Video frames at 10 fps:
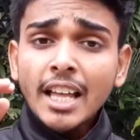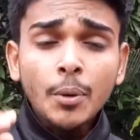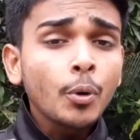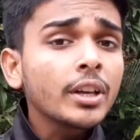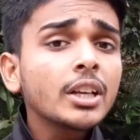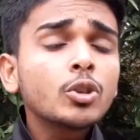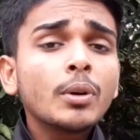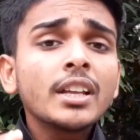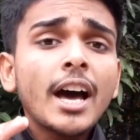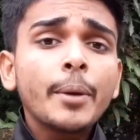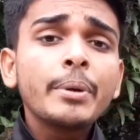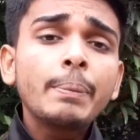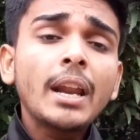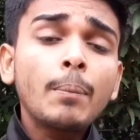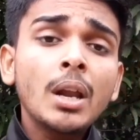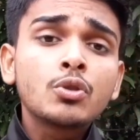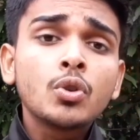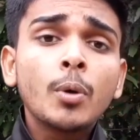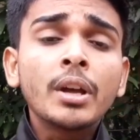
তারপরে গিয়ে তোমাদের আরপিএফের অ্যাপ্লাই শুরু